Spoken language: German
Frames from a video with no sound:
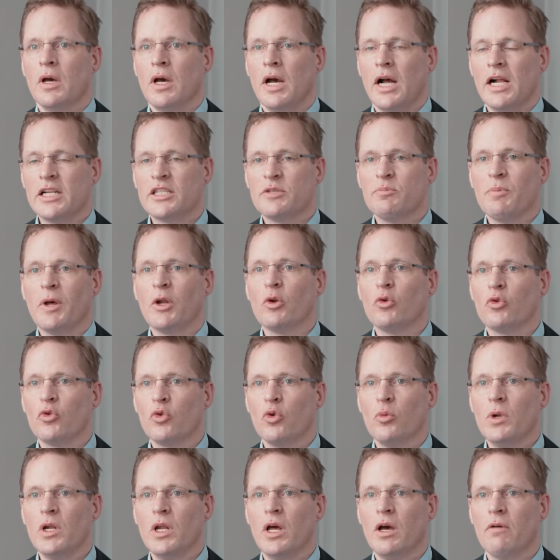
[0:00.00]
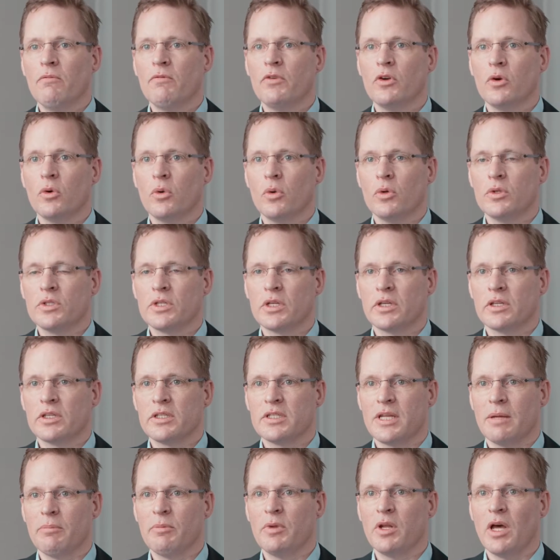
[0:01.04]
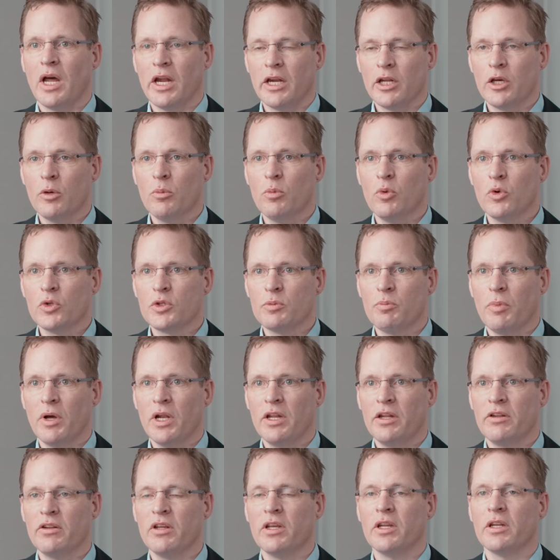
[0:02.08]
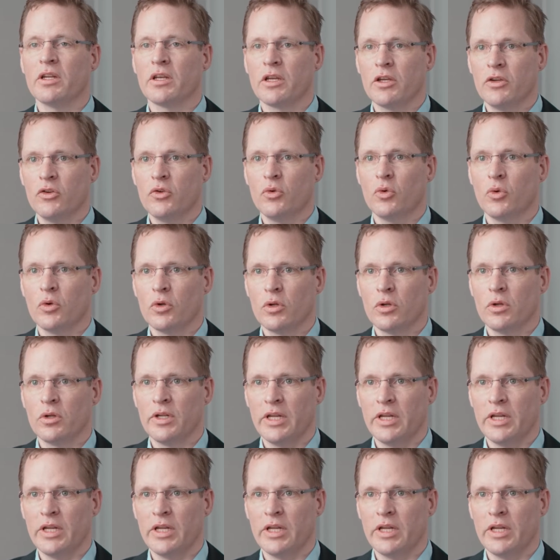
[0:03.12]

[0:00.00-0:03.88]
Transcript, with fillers: Als Mann und Hummel haben wir unsere gesamte Angebotspalette in Richtung